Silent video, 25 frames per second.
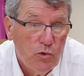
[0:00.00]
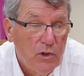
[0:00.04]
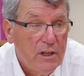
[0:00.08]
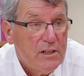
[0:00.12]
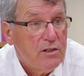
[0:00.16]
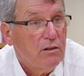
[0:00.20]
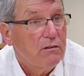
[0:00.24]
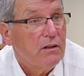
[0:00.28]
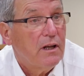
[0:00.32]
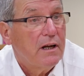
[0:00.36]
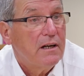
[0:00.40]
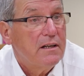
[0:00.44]

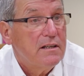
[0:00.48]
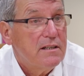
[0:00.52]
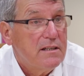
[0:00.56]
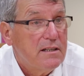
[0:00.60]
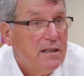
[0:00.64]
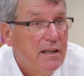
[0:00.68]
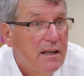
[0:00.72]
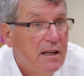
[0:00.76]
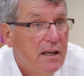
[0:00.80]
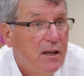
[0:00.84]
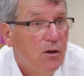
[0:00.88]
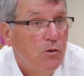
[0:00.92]

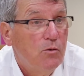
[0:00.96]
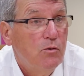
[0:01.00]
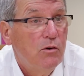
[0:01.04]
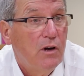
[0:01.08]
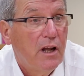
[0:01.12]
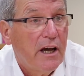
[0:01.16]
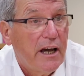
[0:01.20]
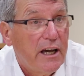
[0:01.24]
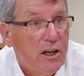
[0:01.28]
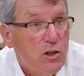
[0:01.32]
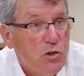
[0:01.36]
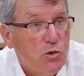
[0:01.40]
décentralisé, où
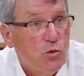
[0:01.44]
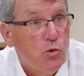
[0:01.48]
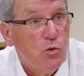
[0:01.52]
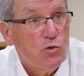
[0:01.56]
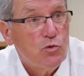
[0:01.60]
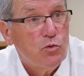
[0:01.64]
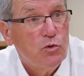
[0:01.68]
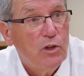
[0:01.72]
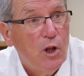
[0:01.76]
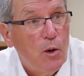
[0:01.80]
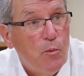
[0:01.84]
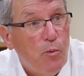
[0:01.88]
les réseaux
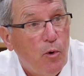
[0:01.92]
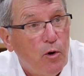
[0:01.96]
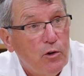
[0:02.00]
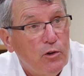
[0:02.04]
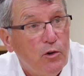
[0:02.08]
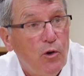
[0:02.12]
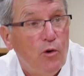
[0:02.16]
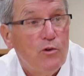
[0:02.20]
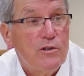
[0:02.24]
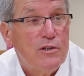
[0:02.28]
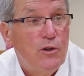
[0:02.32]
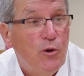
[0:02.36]
jouent de
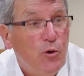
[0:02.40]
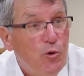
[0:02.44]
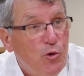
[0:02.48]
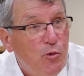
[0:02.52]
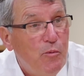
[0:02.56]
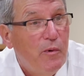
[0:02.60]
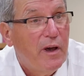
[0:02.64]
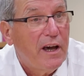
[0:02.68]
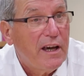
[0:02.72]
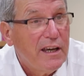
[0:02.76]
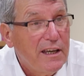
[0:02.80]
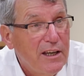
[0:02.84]
l'importance, et le
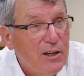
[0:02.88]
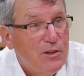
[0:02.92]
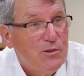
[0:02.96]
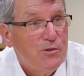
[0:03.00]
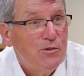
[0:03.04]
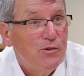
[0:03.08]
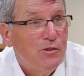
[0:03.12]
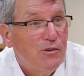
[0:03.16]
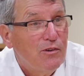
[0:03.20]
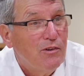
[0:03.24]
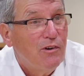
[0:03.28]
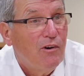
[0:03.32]
numérique
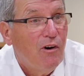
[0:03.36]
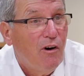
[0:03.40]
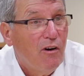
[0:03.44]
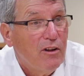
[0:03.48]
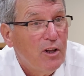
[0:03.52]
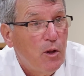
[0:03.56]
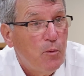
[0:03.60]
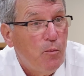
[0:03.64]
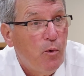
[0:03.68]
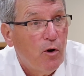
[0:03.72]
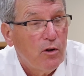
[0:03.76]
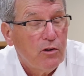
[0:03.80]
joue une
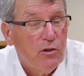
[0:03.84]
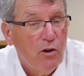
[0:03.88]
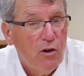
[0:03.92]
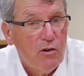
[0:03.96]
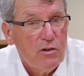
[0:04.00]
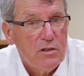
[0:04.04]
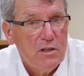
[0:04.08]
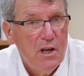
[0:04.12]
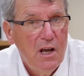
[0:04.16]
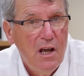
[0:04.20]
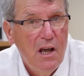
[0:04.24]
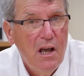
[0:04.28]
grande
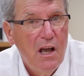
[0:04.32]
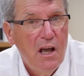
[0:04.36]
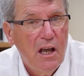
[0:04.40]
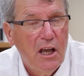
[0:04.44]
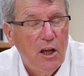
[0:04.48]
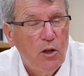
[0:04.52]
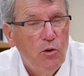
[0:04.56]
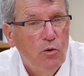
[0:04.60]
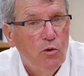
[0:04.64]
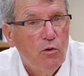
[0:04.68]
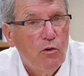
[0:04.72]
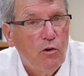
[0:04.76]
importance.
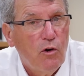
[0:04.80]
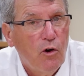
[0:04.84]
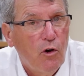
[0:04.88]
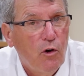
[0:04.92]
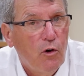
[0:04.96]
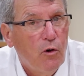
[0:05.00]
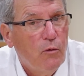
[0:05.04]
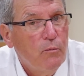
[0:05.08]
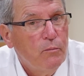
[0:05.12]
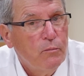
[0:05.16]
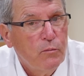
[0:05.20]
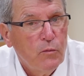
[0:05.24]
Et donc,
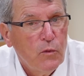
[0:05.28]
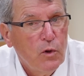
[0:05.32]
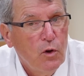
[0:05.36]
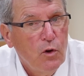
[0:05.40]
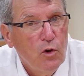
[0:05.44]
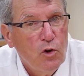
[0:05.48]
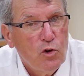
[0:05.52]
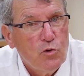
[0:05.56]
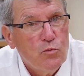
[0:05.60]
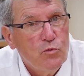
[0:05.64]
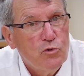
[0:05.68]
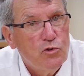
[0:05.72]
euh,
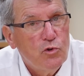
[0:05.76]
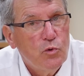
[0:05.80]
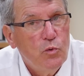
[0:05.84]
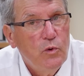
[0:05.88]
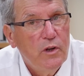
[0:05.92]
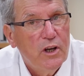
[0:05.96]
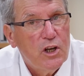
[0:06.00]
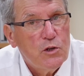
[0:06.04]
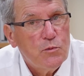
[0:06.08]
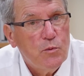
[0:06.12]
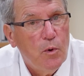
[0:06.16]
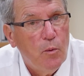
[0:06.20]
je me suis
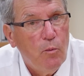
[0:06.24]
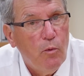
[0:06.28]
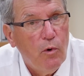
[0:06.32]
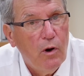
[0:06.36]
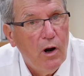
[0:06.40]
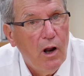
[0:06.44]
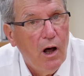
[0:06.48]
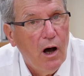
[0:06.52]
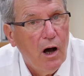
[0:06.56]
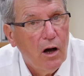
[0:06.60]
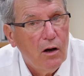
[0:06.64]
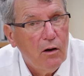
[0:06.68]
dit à ce
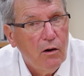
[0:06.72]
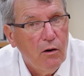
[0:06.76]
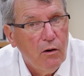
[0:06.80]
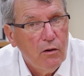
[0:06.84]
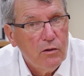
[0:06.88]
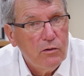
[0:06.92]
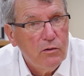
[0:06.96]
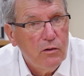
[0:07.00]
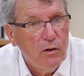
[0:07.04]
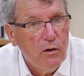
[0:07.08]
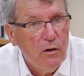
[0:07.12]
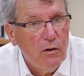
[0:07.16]
moment-là,
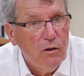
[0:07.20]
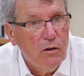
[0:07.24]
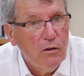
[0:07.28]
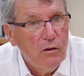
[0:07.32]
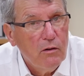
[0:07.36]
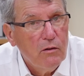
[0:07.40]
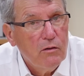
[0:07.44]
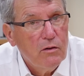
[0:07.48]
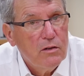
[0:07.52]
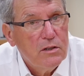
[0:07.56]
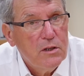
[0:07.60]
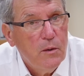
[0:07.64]
quand
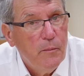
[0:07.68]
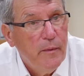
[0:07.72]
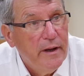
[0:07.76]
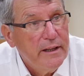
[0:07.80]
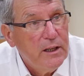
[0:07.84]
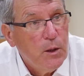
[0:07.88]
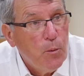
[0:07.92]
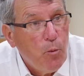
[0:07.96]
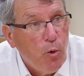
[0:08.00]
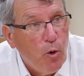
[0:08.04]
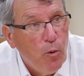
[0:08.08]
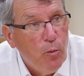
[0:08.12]
euh, ça m'a
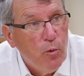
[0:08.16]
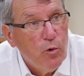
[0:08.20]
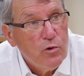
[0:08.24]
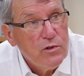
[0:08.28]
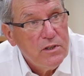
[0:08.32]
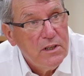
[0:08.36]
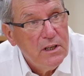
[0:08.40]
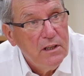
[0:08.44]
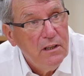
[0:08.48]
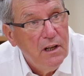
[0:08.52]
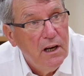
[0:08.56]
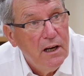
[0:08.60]
été
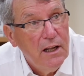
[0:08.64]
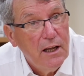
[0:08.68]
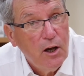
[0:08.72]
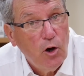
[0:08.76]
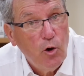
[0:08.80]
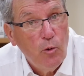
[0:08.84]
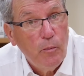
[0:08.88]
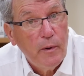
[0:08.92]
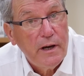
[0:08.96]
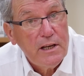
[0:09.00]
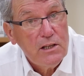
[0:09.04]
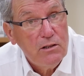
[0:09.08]
proposé d'aller y
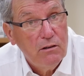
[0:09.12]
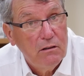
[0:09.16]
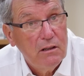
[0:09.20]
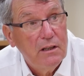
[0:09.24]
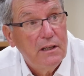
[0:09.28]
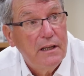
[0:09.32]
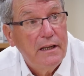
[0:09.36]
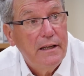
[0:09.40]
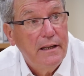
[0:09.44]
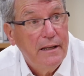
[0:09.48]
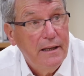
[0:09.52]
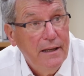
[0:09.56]

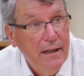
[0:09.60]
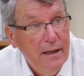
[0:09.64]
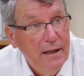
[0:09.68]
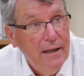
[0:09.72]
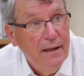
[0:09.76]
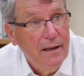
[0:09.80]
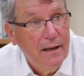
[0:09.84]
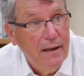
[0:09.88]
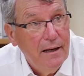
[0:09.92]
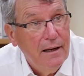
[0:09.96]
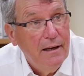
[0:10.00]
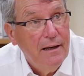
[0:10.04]
représenter
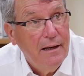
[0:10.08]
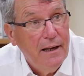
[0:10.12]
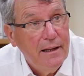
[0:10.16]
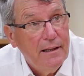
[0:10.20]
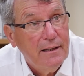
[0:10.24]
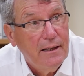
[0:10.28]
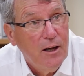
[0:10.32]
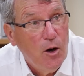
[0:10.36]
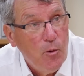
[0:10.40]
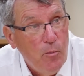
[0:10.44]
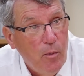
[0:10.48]
l'État